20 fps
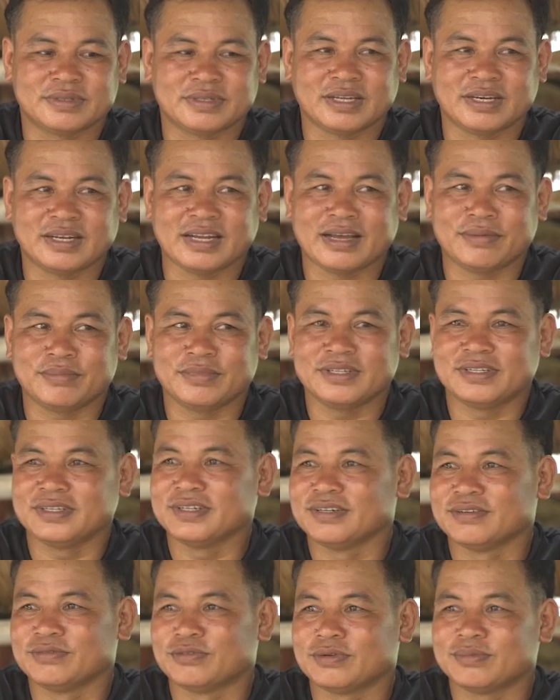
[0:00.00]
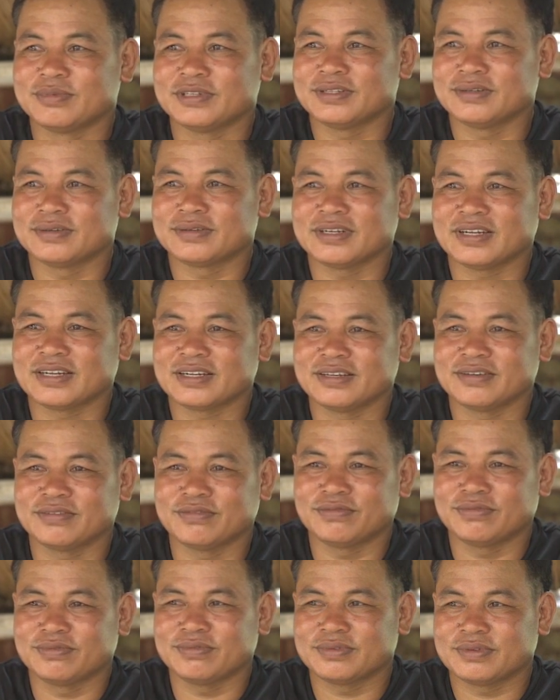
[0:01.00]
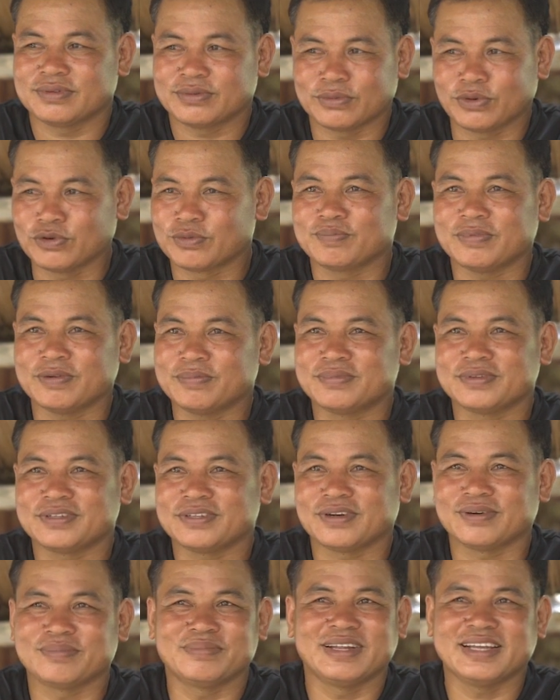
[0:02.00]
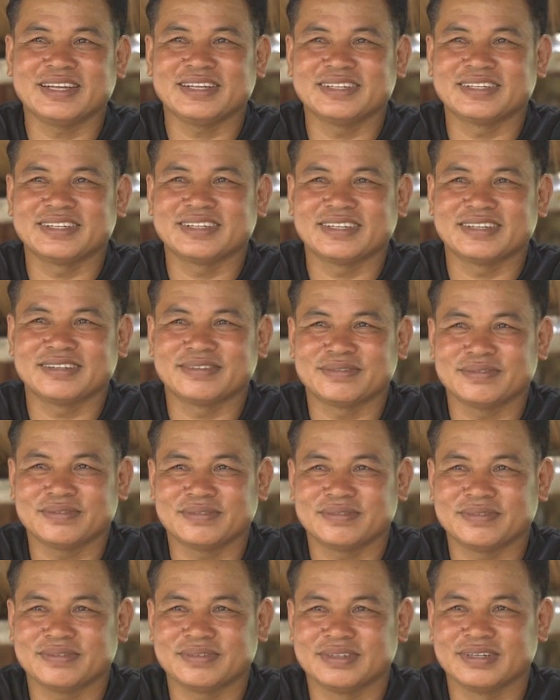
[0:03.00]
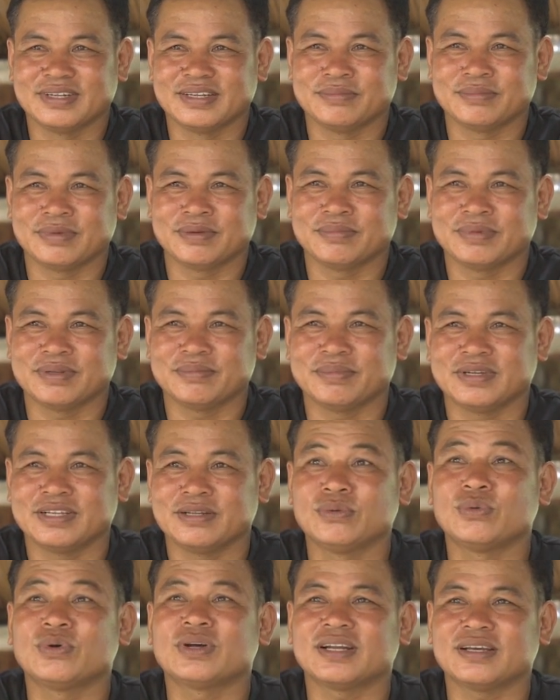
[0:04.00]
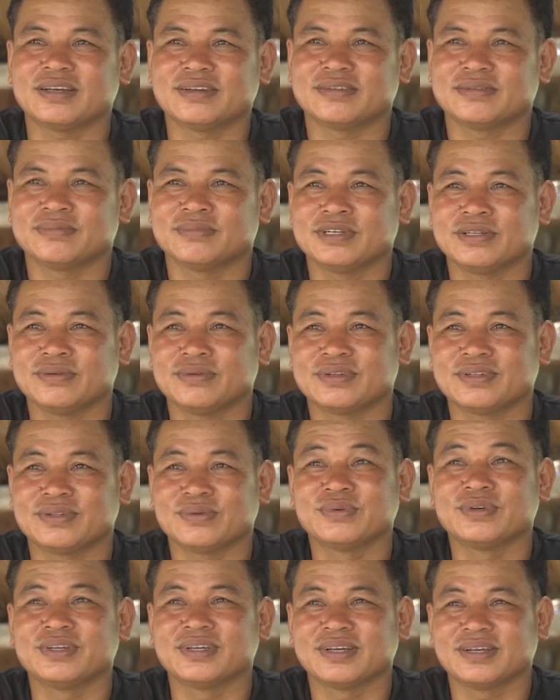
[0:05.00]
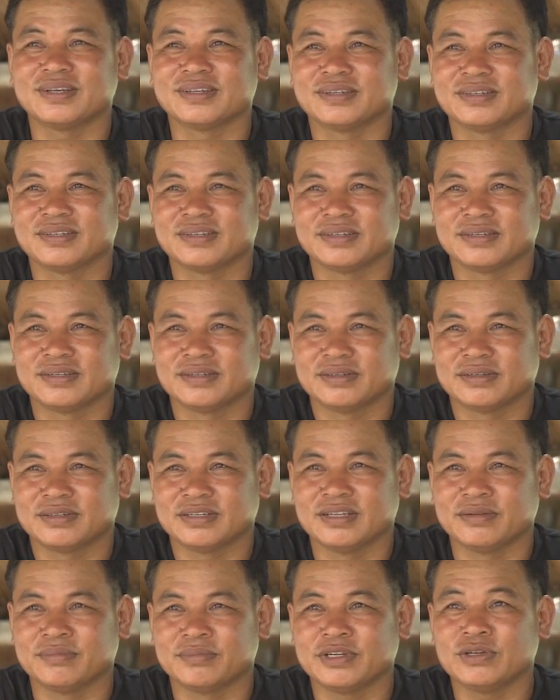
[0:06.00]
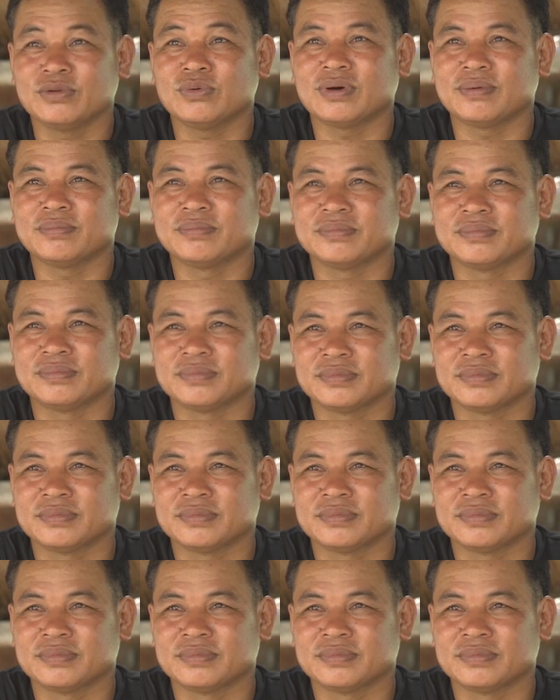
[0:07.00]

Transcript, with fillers: ถ้าน้ำไม่ทึงพวกไม่ตกงน่าจะขุดปุ๊บจอบเด้งเลยแหละดินมันไม่ไม่ล้วนอะไม่ล้วนซุยอะดินไม่ร่วม